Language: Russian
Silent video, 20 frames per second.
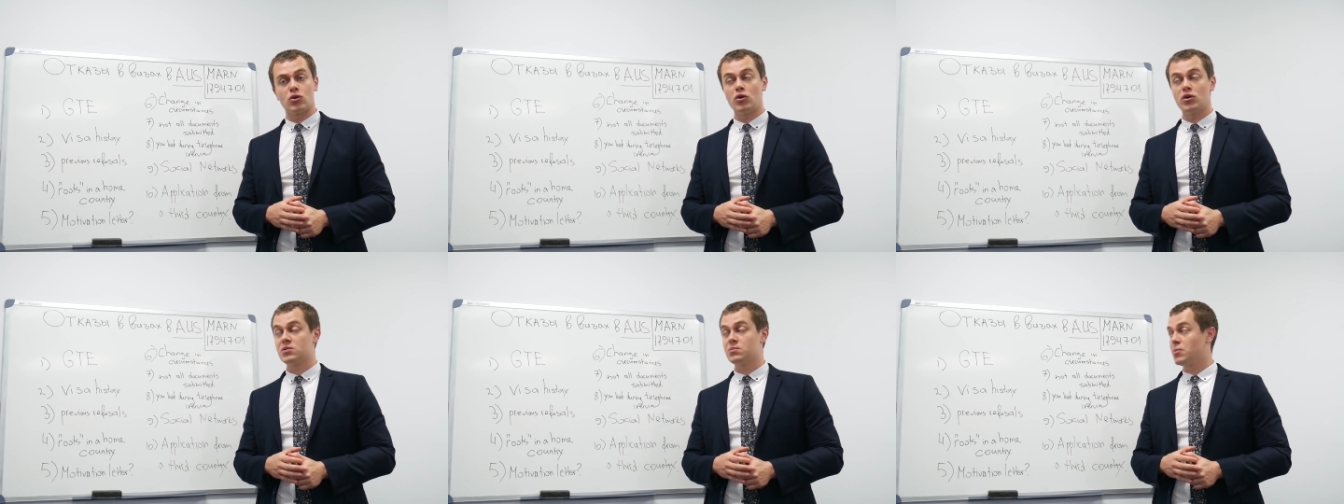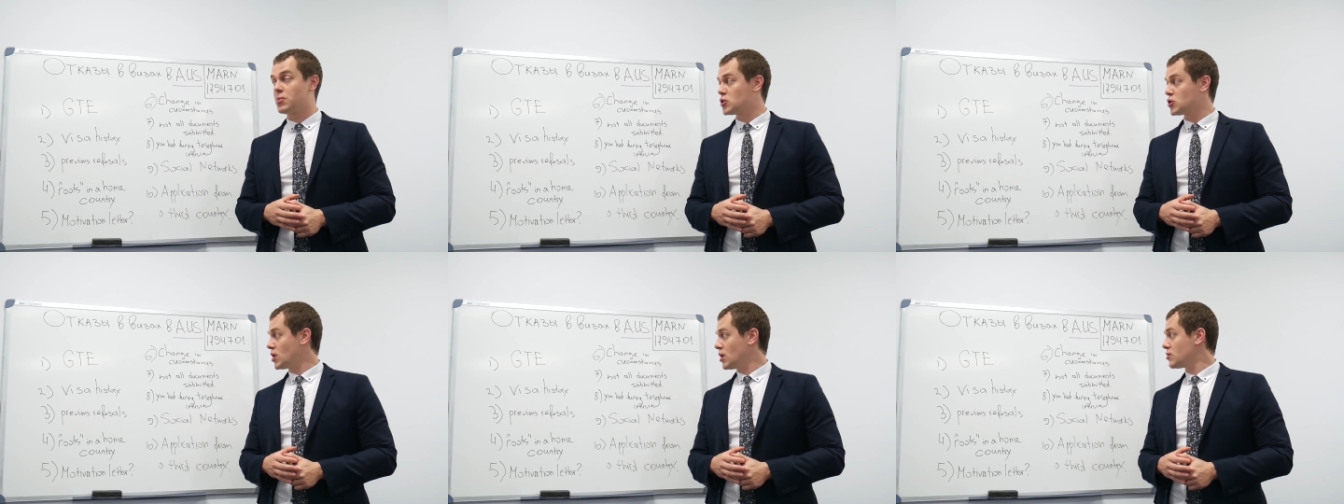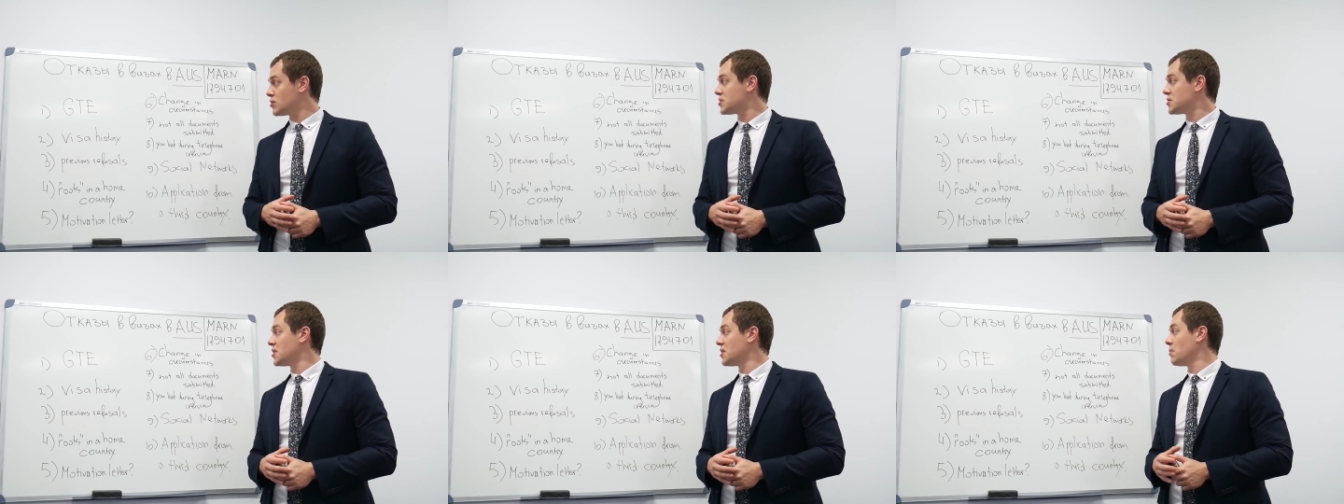То есть,
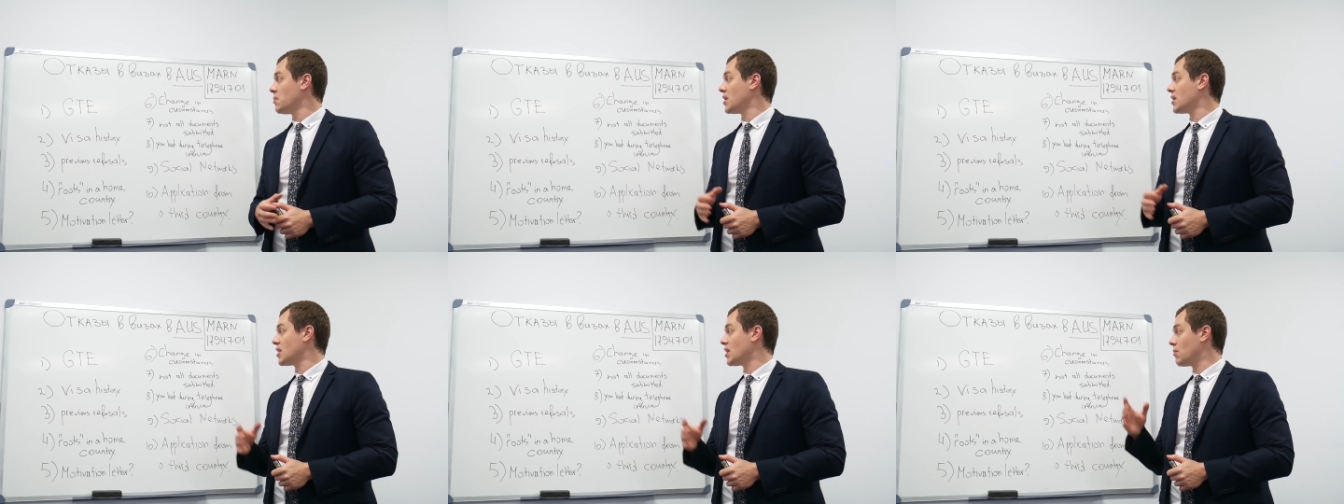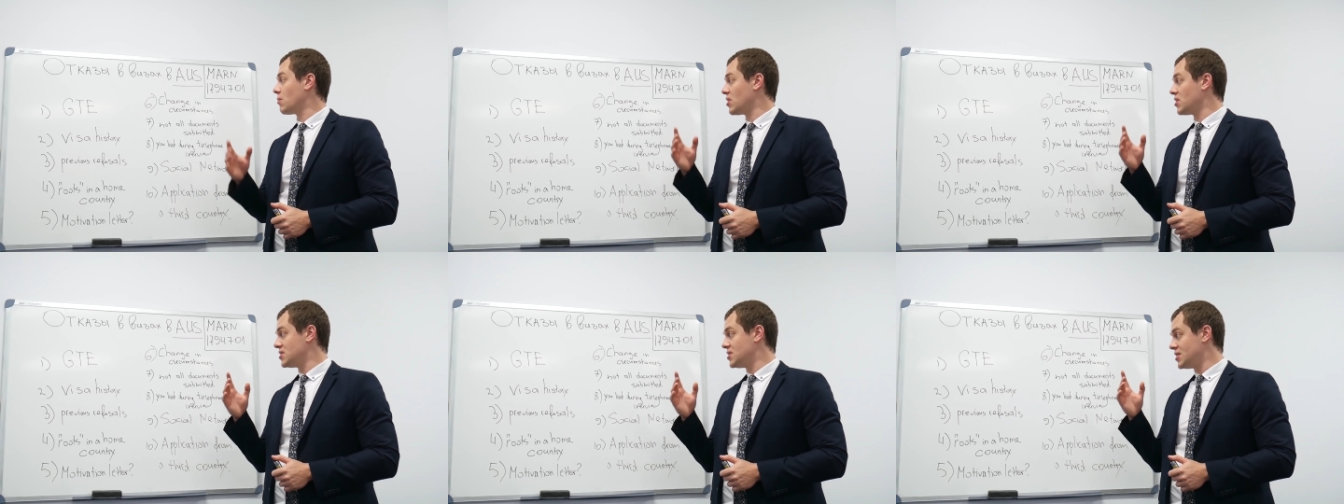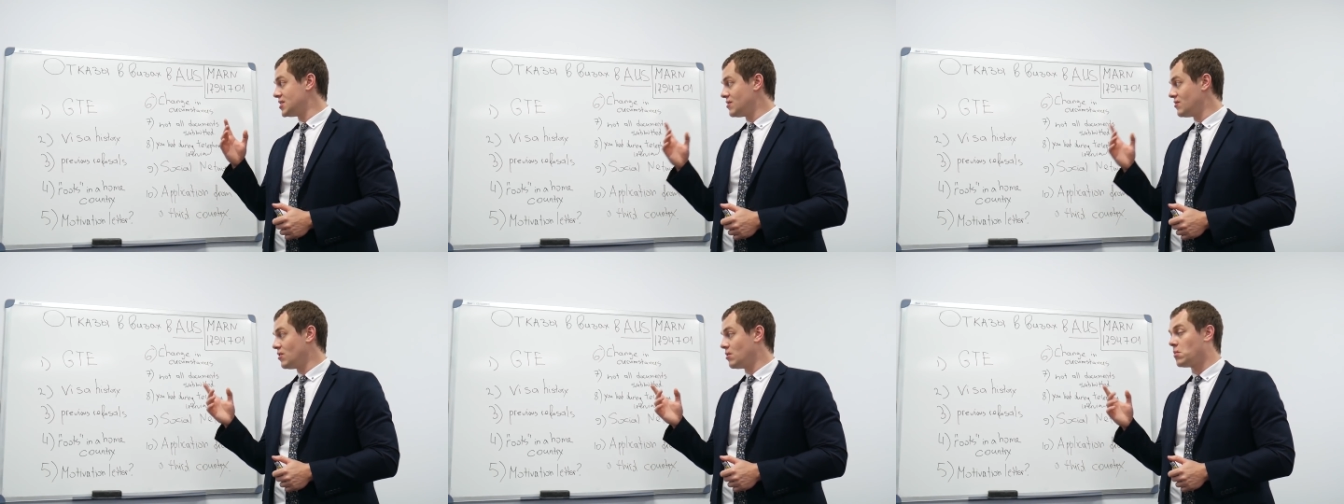пожалуйста, ребята,
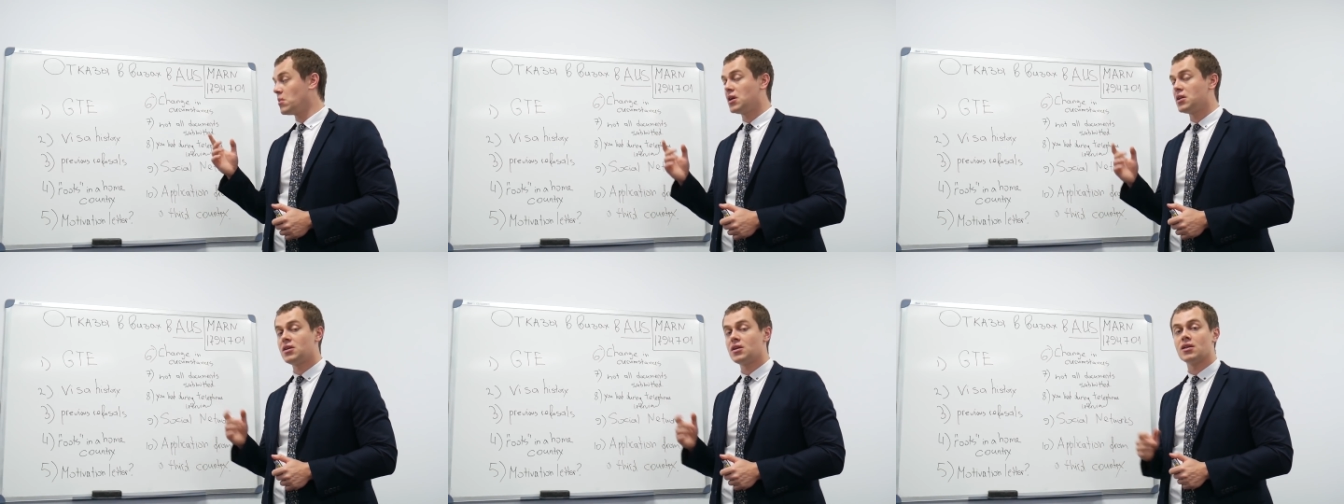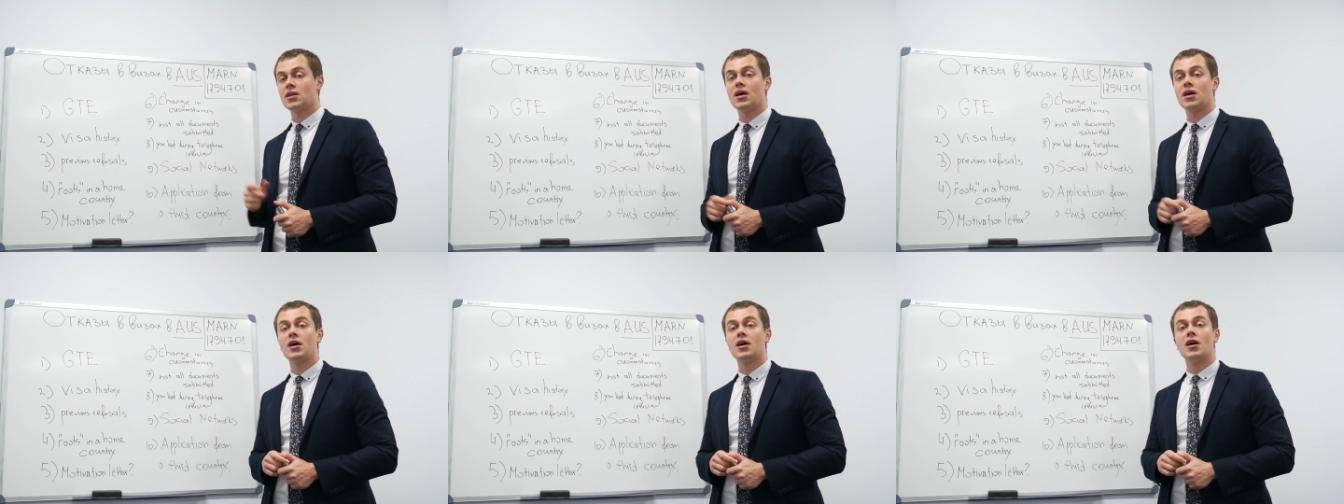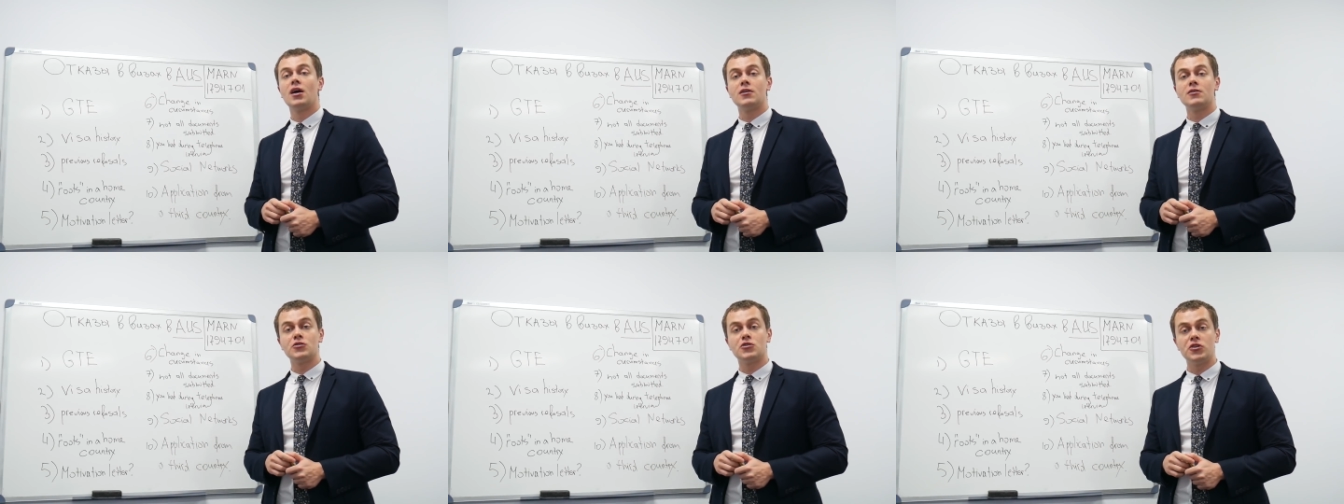обратите внимание на